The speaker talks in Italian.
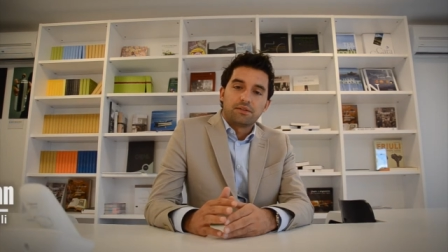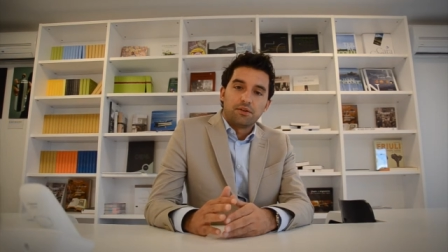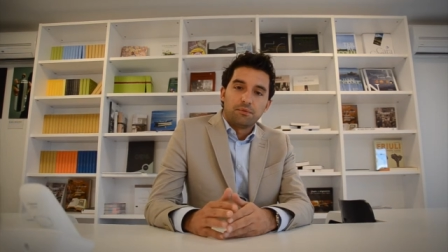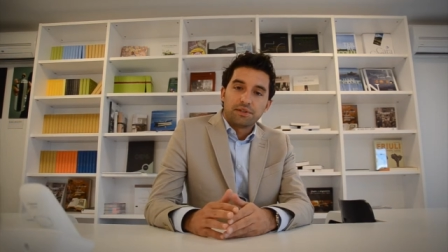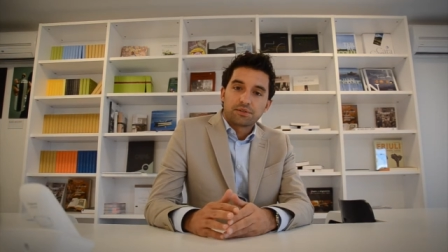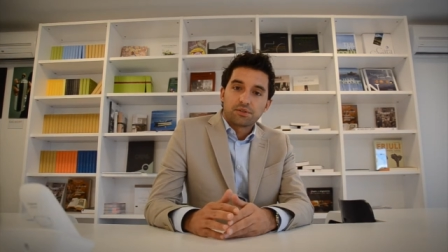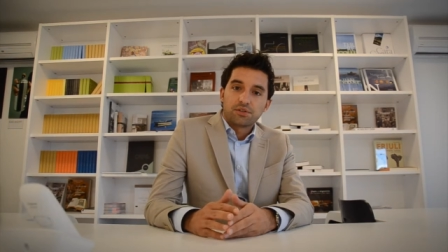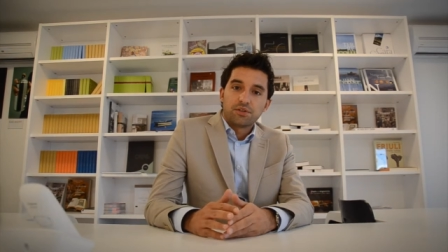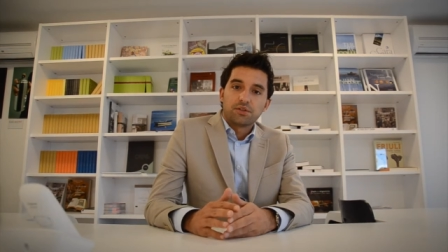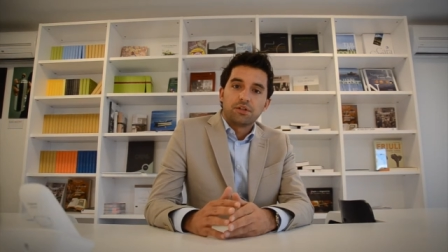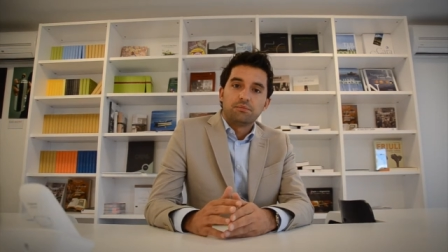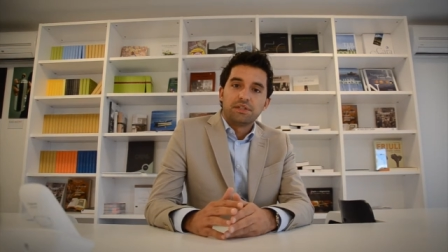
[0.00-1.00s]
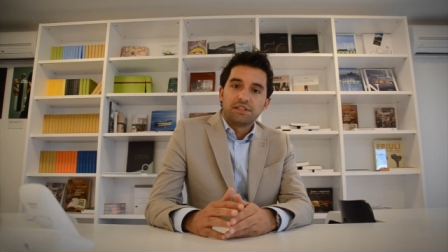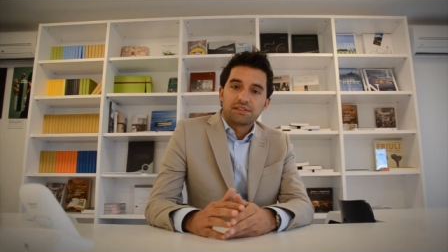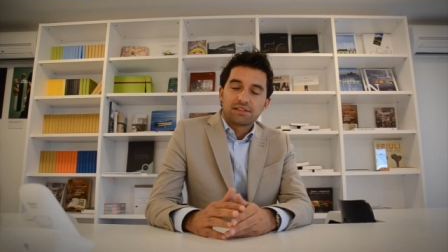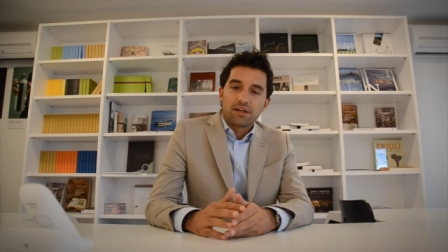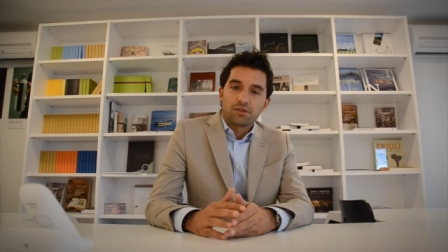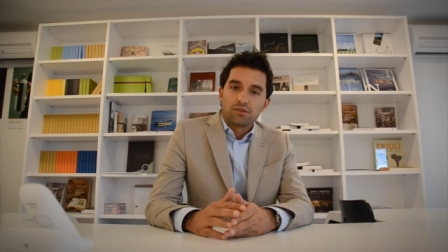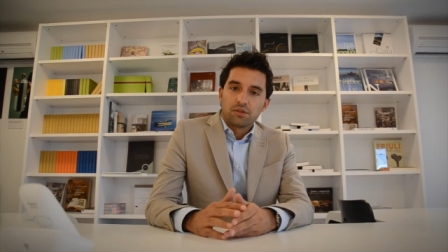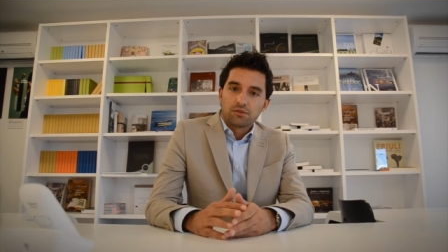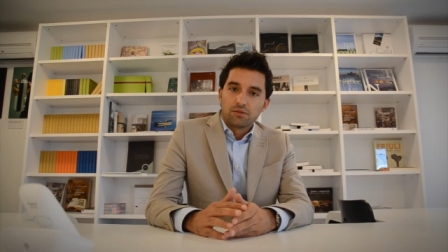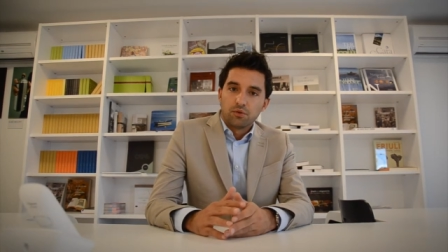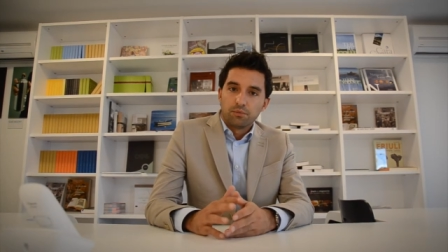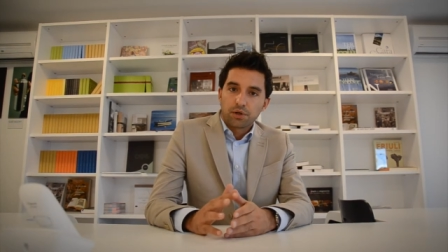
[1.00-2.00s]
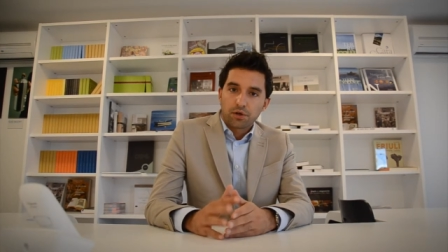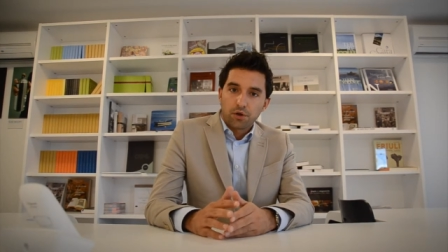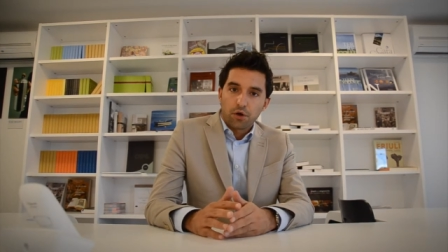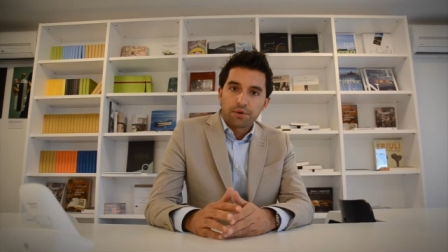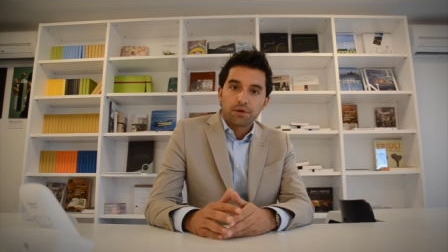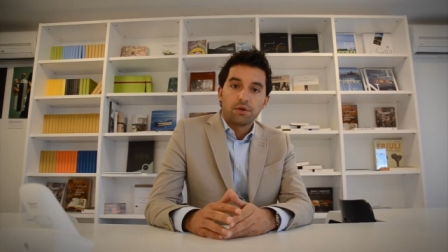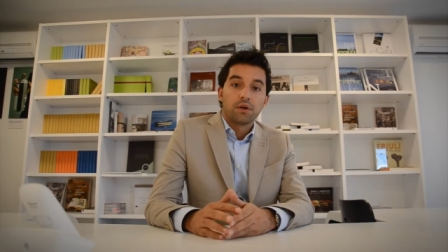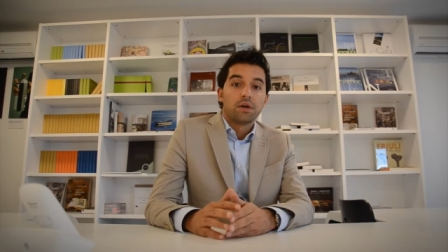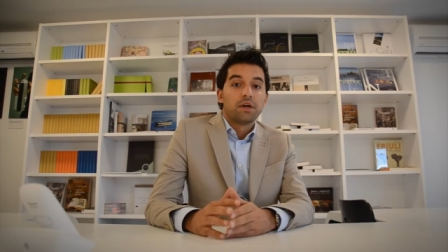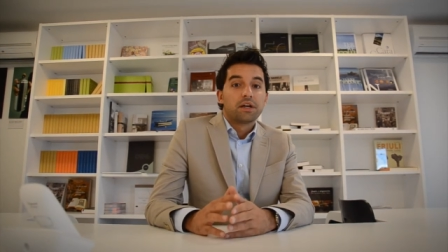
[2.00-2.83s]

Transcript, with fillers: con il, patrocinio del Ministero dello Sviluppo Economico